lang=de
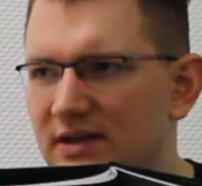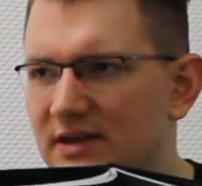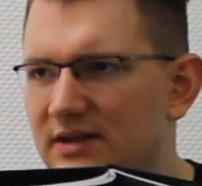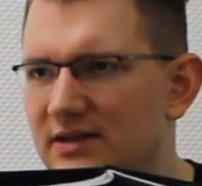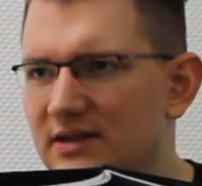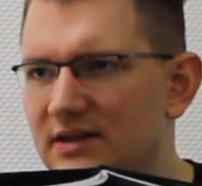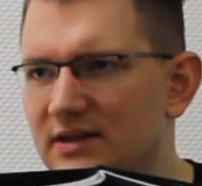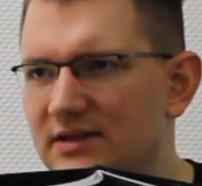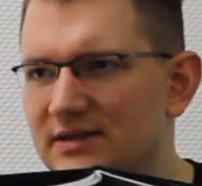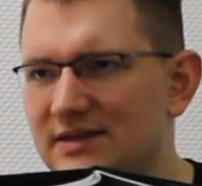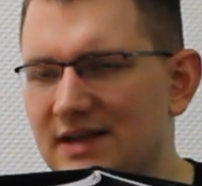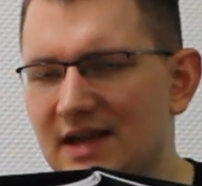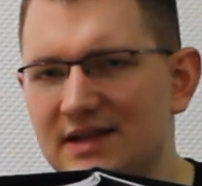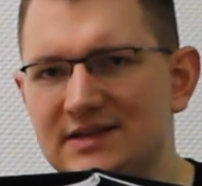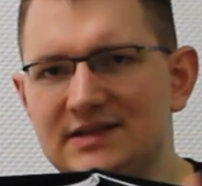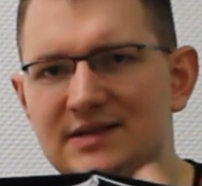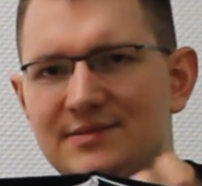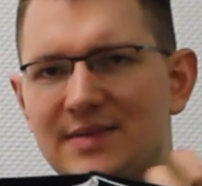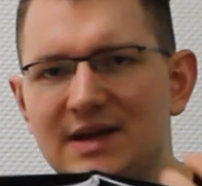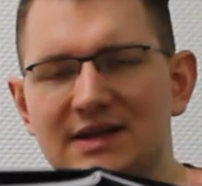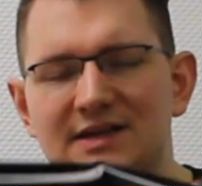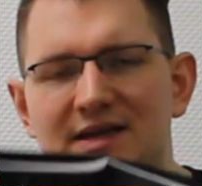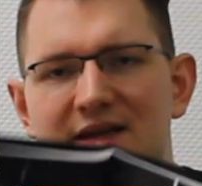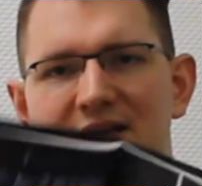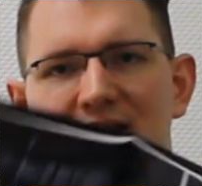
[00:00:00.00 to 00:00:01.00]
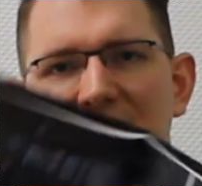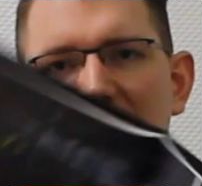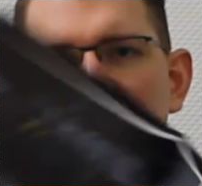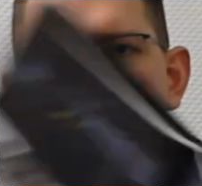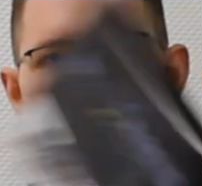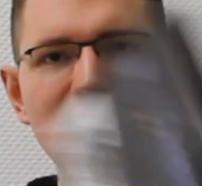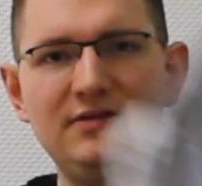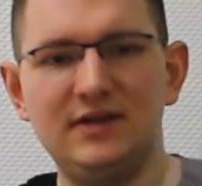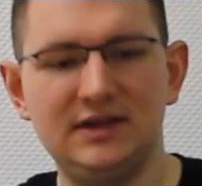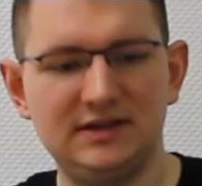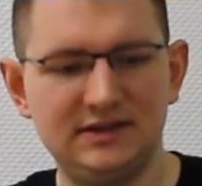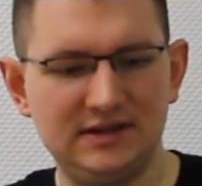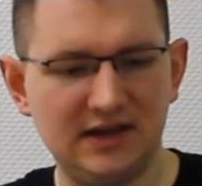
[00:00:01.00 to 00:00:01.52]
die, das ganze
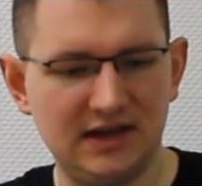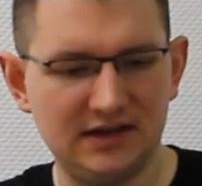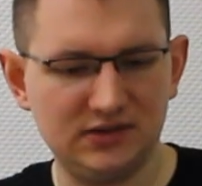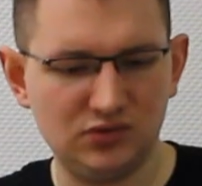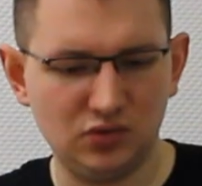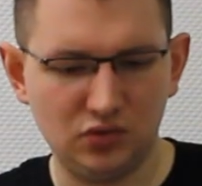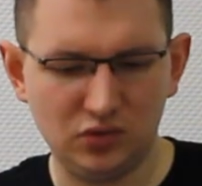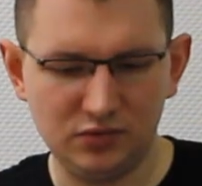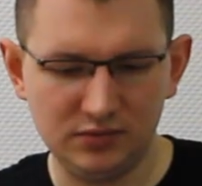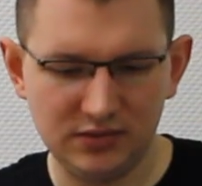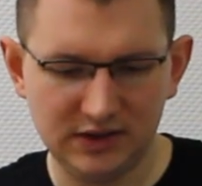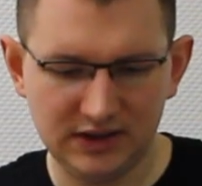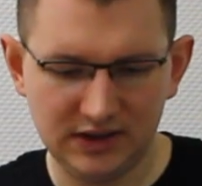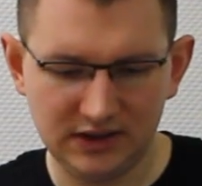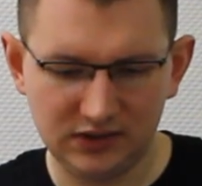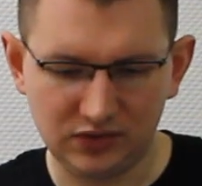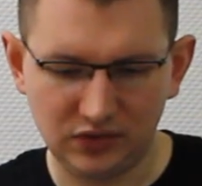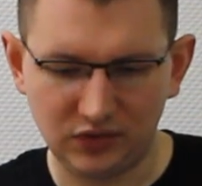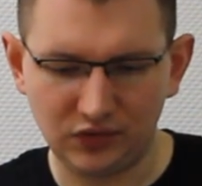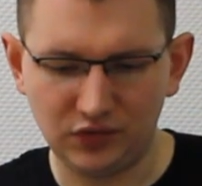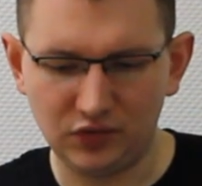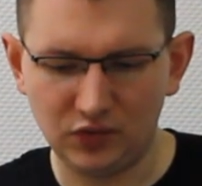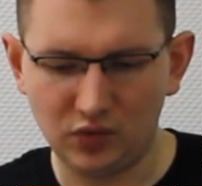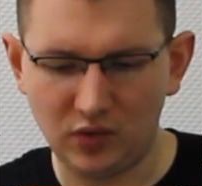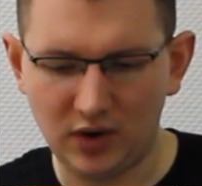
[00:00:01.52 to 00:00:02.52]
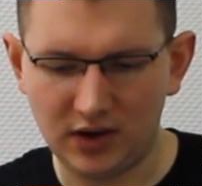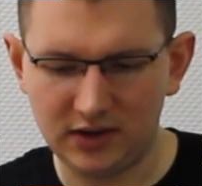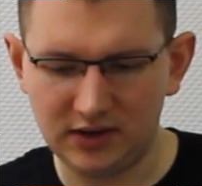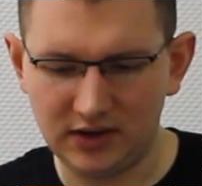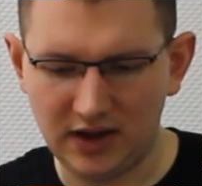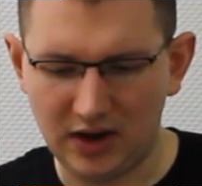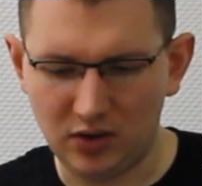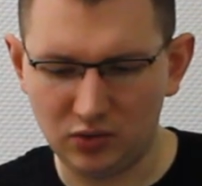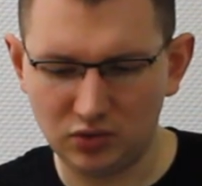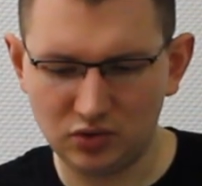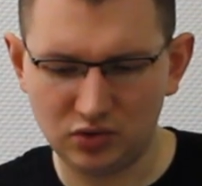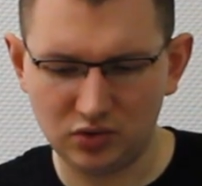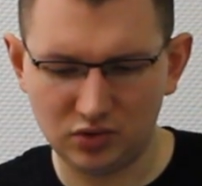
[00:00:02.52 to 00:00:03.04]
Material, was da so rumliegt und so
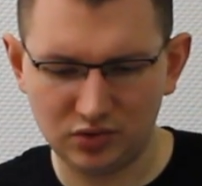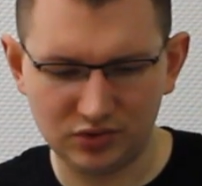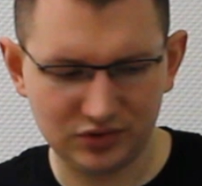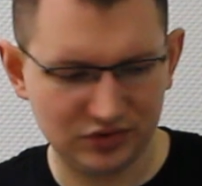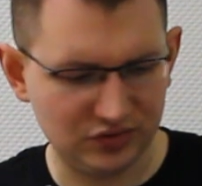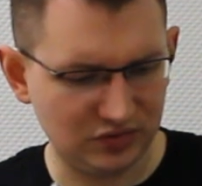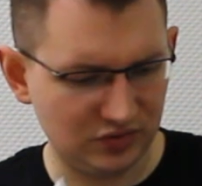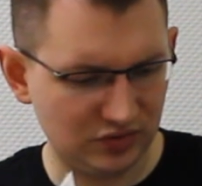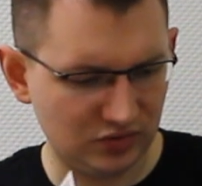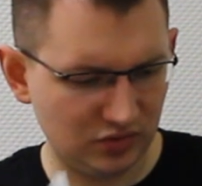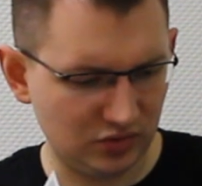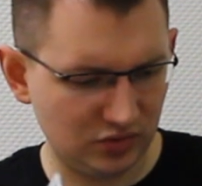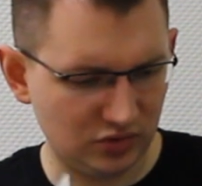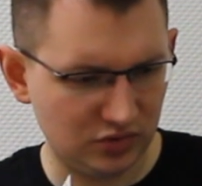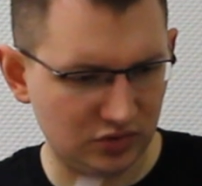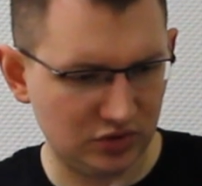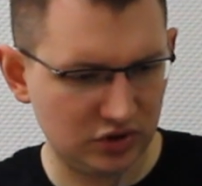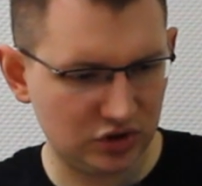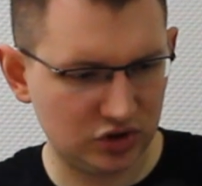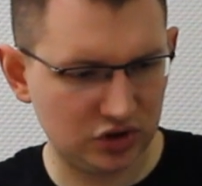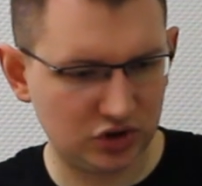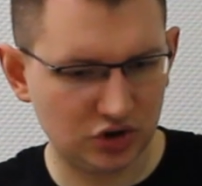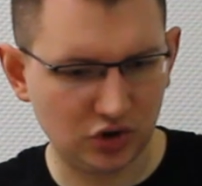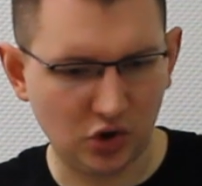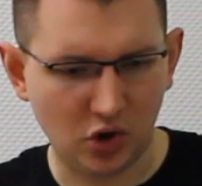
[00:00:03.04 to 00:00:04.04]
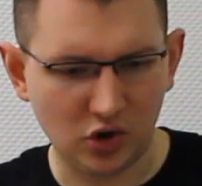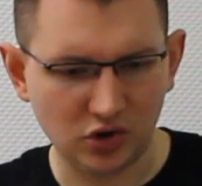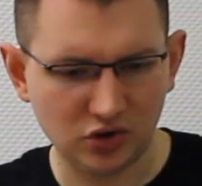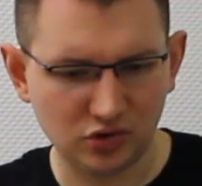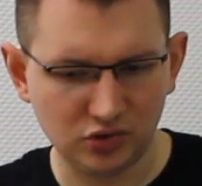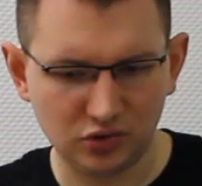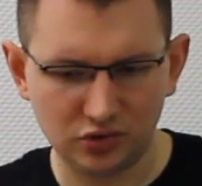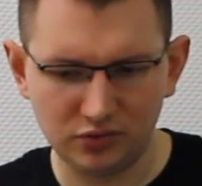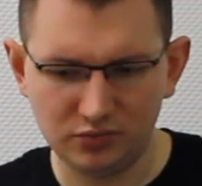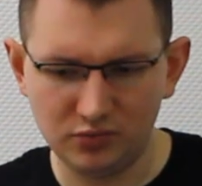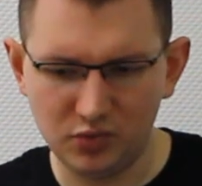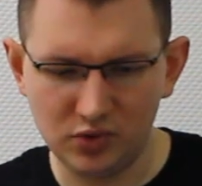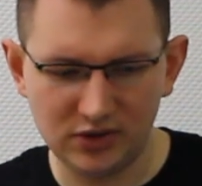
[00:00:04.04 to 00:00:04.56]
an Autos und, und
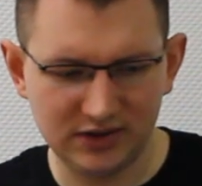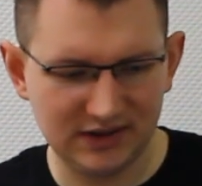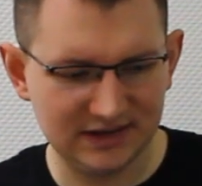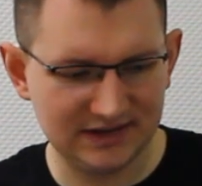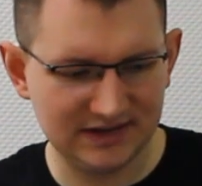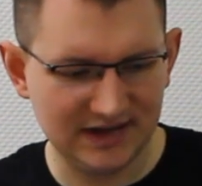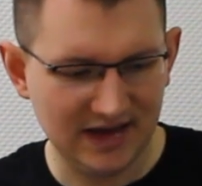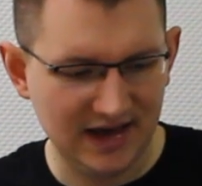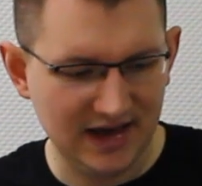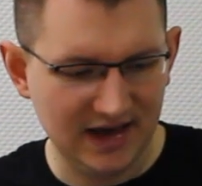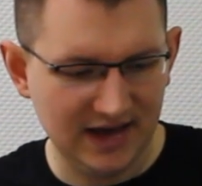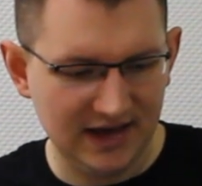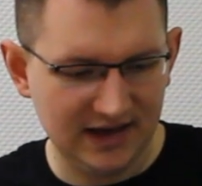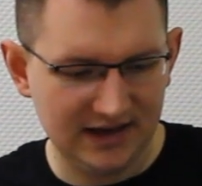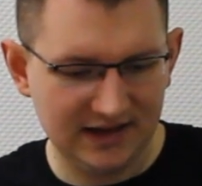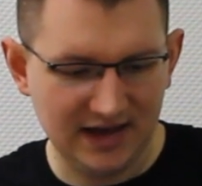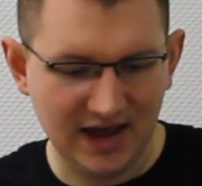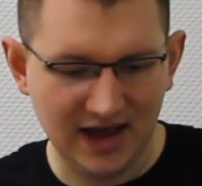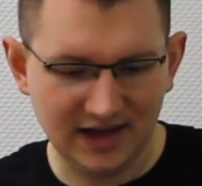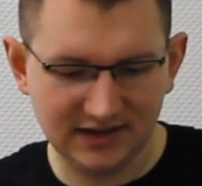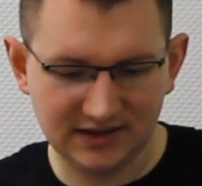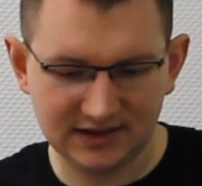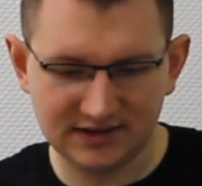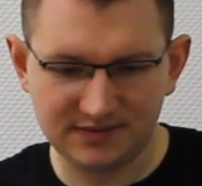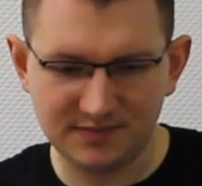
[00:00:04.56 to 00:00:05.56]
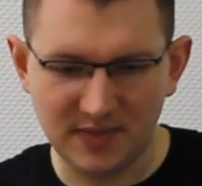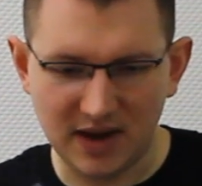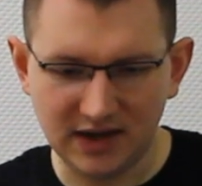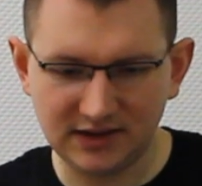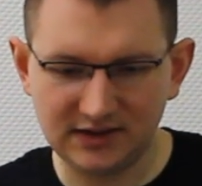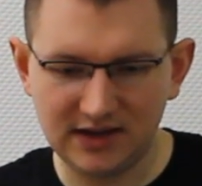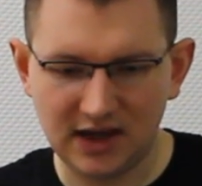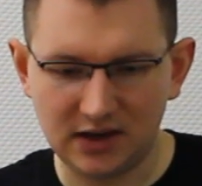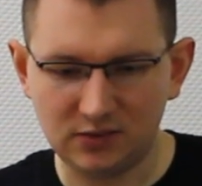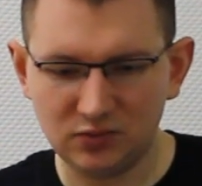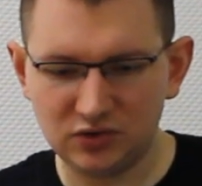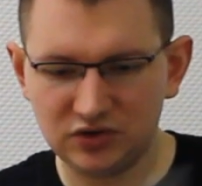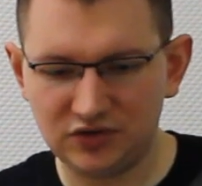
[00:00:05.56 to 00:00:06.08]
Schrott und Müll, das, ja, das
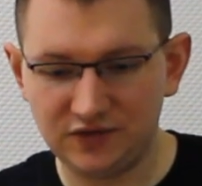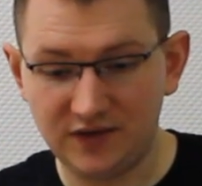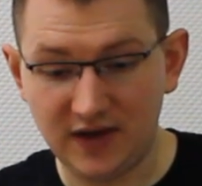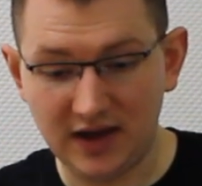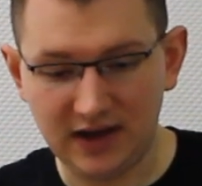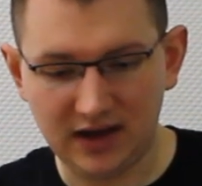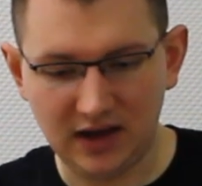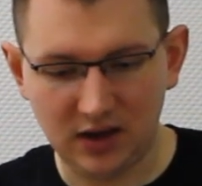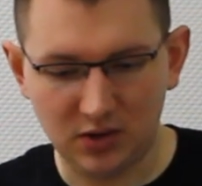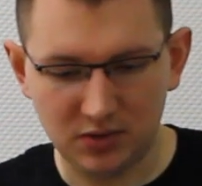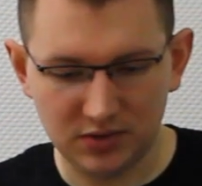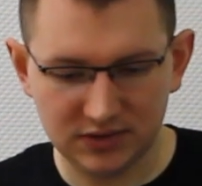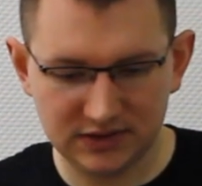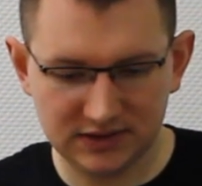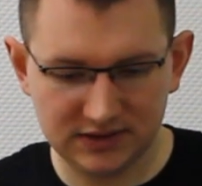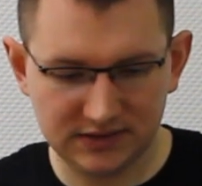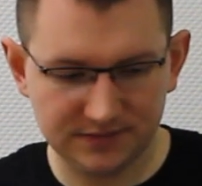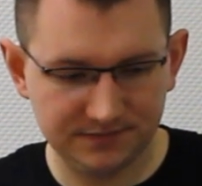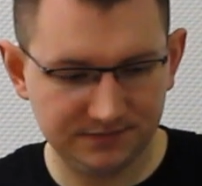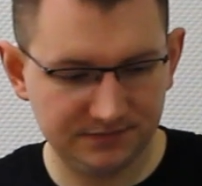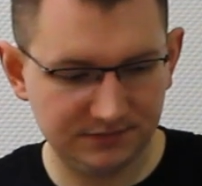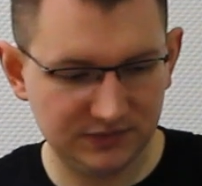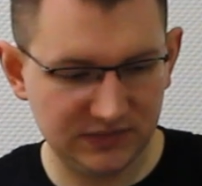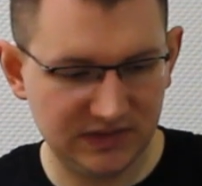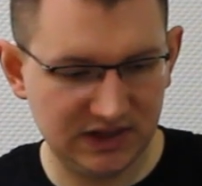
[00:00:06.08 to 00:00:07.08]
macht die Atmosphäre aus.